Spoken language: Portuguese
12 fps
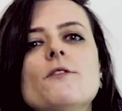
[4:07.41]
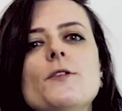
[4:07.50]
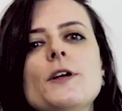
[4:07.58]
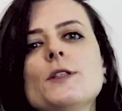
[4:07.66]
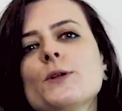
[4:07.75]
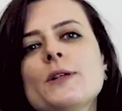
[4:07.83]

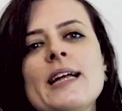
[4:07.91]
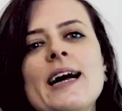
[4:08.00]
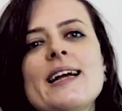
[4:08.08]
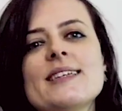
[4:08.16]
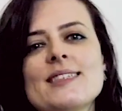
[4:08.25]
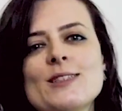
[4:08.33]
foi
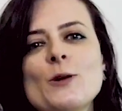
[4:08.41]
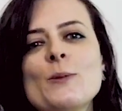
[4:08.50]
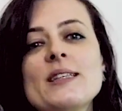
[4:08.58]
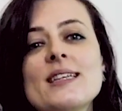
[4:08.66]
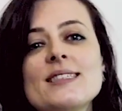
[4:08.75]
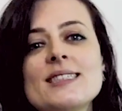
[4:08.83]
tornar essa
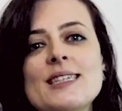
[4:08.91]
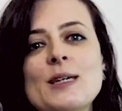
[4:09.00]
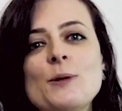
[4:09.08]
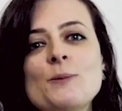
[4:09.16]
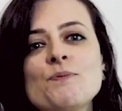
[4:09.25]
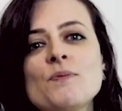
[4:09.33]

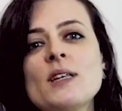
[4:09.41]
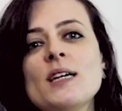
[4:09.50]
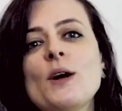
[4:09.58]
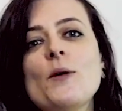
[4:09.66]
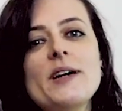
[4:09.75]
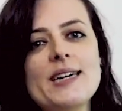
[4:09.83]
documentação
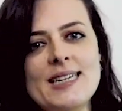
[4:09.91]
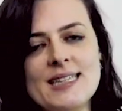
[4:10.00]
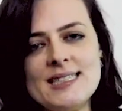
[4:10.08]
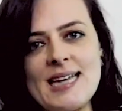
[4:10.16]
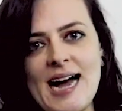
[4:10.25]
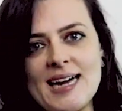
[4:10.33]

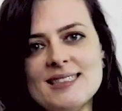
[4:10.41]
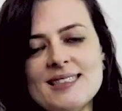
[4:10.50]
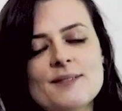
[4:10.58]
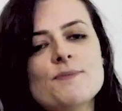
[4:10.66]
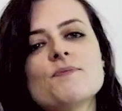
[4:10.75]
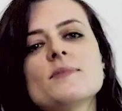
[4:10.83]

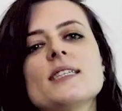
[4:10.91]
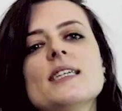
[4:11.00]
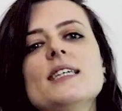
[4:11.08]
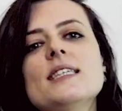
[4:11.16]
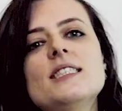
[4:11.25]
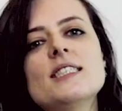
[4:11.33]
organizada
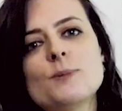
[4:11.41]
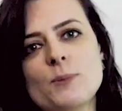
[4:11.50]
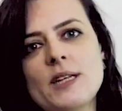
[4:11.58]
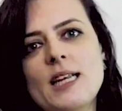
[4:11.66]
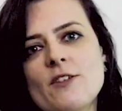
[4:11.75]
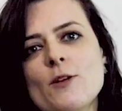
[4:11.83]
e
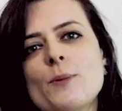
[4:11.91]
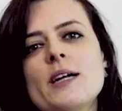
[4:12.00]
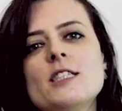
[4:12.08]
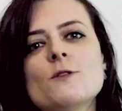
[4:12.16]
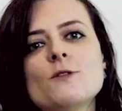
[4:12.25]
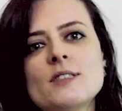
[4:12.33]
disponível
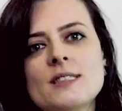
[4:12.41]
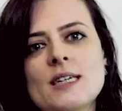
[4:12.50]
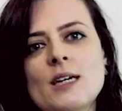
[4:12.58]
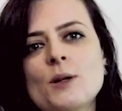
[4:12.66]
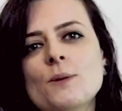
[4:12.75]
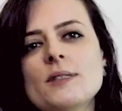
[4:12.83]
para
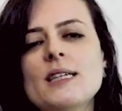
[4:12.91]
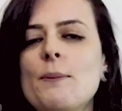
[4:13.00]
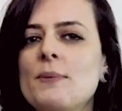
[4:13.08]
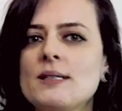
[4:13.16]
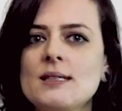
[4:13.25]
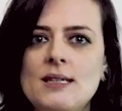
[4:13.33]
difusão e a
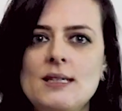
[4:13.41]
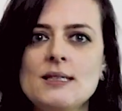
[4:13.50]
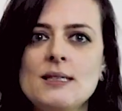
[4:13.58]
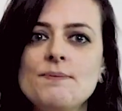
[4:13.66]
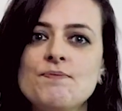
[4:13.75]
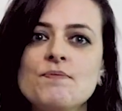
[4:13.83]

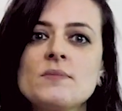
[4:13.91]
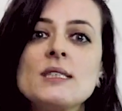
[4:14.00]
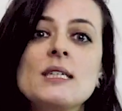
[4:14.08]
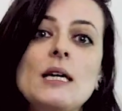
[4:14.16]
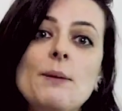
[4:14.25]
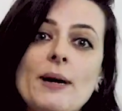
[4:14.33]
pesquisa
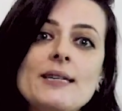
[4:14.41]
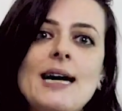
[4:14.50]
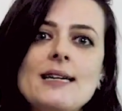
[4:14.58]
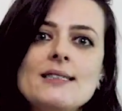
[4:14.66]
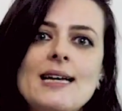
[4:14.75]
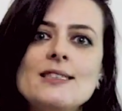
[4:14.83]
e para
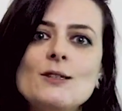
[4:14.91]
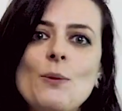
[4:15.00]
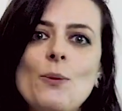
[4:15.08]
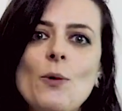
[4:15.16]
dar acesso ao